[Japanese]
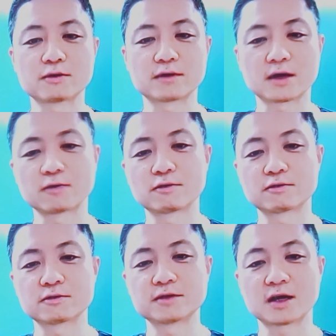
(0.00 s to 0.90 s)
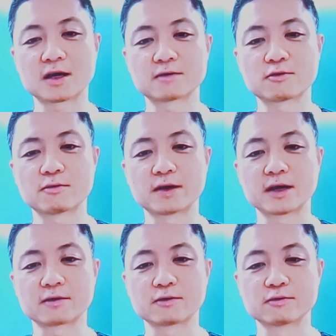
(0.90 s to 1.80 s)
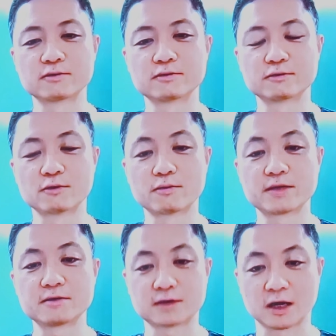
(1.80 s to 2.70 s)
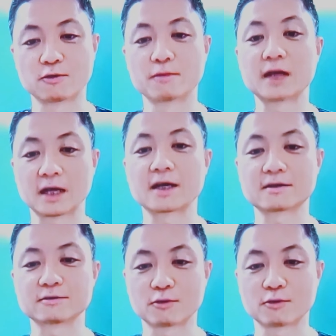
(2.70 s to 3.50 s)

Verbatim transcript: あの首がどこまであと伸びるか伸びないかっていうところ